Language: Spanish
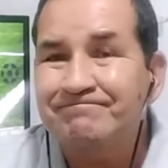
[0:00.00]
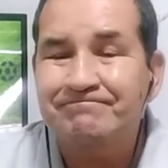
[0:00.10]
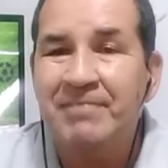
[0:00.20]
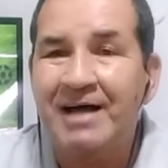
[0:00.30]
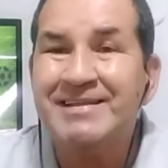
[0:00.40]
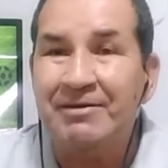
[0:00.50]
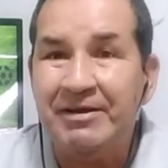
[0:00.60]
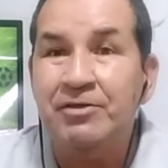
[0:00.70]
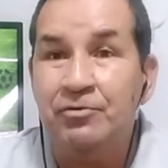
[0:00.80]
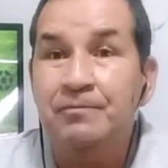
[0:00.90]
más
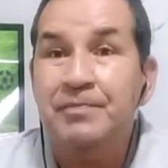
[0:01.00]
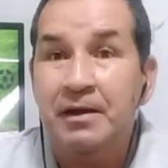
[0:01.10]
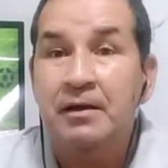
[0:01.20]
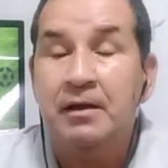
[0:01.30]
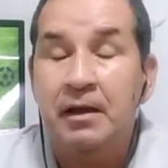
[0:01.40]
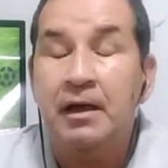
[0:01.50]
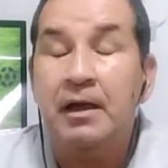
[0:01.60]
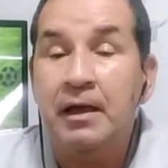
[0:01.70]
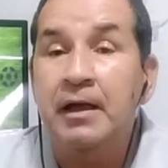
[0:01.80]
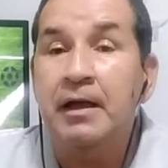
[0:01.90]
atrevido
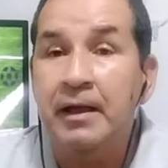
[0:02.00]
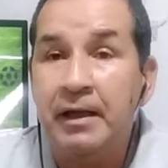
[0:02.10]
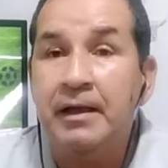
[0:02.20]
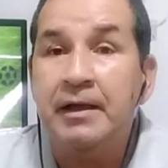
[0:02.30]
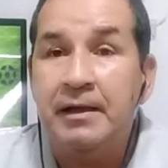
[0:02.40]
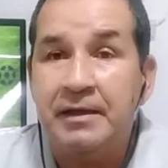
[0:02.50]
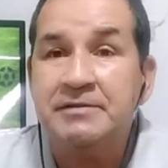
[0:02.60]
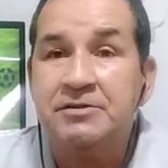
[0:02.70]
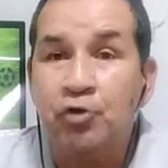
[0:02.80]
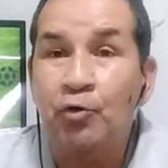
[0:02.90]
eh, y
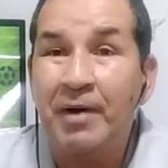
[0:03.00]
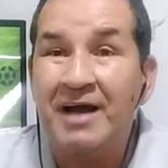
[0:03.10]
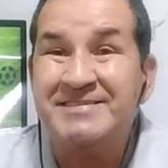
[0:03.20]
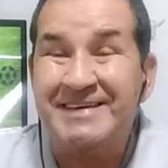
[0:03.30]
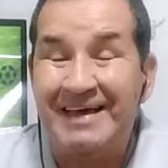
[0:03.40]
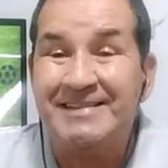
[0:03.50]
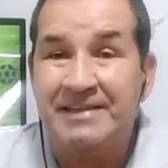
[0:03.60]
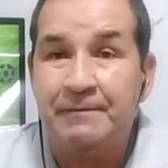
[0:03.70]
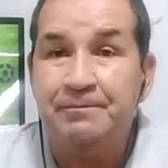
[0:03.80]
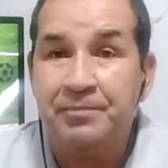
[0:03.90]
ante todo más
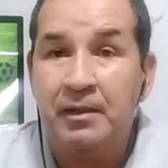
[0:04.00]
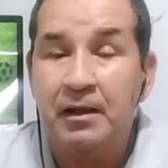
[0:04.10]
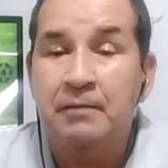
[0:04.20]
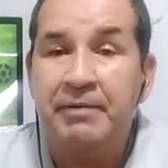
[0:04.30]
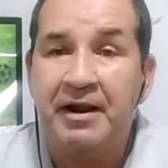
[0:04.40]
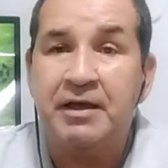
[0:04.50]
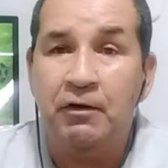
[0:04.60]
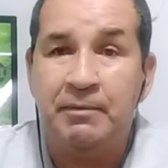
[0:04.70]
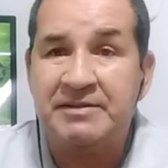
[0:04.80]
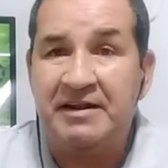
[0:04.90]
exigente para que
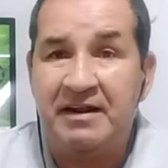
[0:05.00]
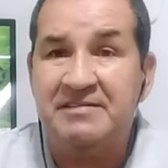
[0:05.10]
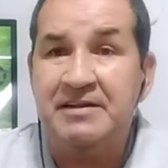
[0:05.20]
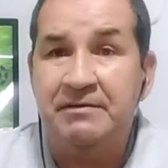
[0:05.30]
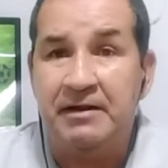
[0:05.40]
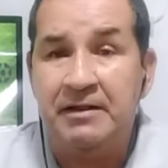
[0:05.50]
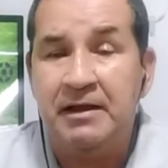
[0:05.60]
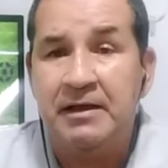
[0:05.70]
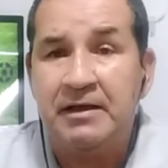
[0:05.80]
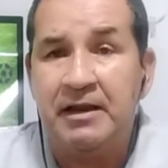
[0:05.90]
vuelva a tener ese
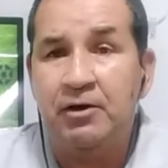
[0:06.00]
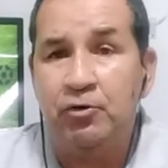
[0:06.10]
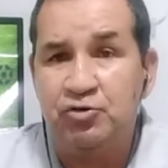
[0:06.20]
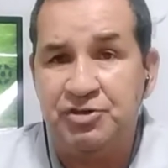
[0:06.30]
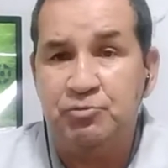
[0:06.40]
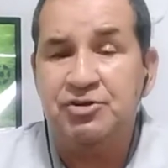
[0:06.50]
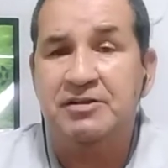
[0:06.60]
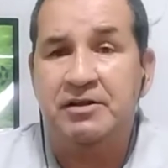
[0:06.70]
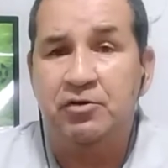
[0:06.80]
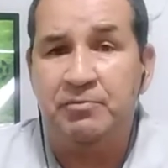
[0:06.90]
nivel que le conocimos
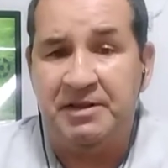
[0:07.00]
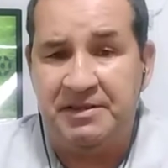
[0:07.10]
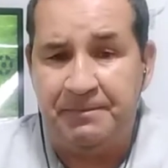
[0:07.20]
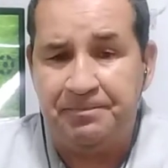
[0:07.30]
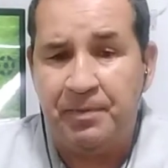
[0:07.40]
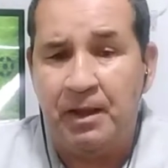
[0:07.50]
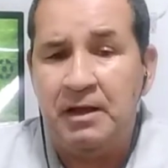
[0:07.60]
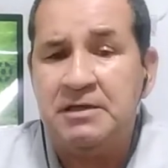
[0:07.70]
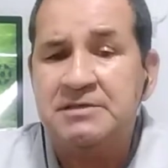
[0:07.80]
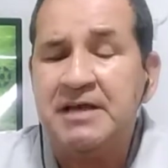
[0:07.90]
anteriormente.
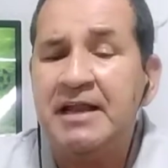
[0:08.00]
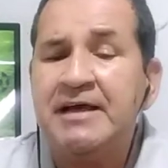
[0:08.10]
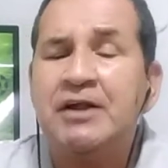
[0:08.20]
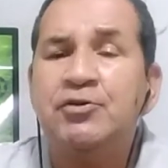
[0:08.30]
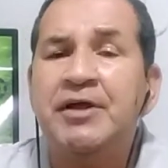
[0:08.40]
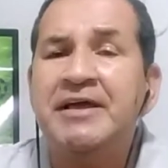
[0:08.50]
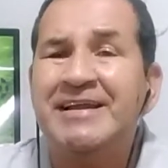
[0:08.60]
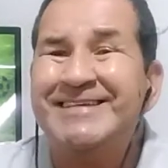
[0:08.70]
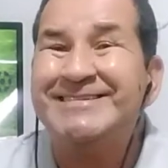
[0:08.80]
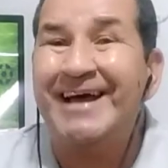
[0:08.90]
Sale Cardona,
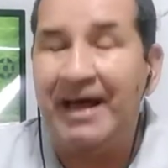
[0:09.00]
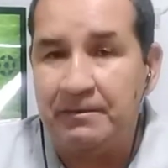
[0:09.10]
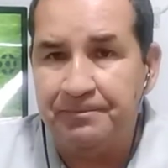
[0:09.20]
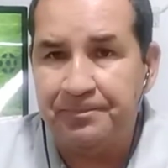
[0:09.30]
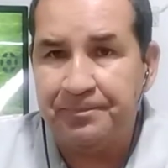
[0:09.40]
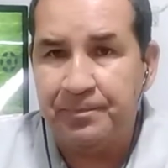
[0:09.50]
ingresa Chará.